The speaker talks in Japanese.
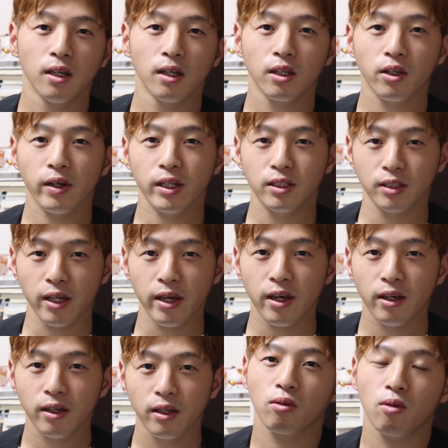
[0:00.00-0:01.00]
今日はです
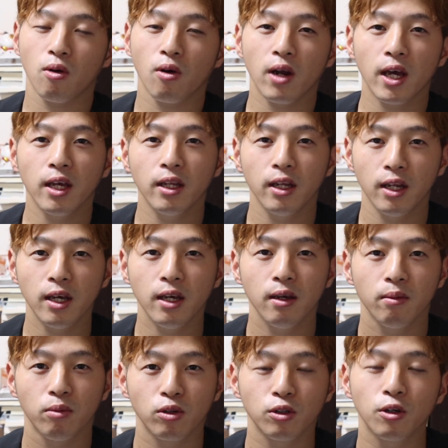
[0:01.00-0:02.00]
ねここら辺で
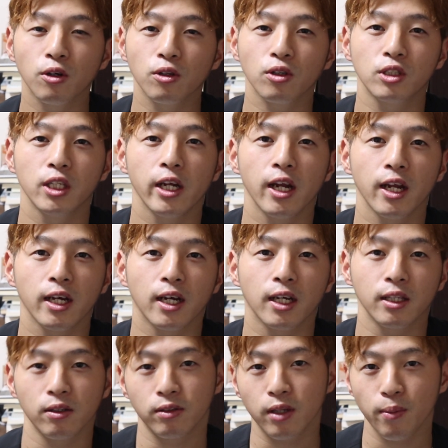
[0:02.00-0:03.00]
ね僕のことを知らない
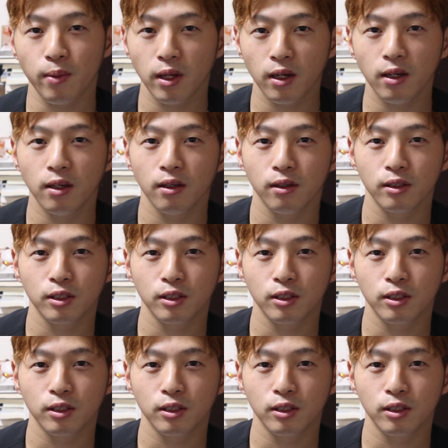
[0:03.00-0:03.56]
方のために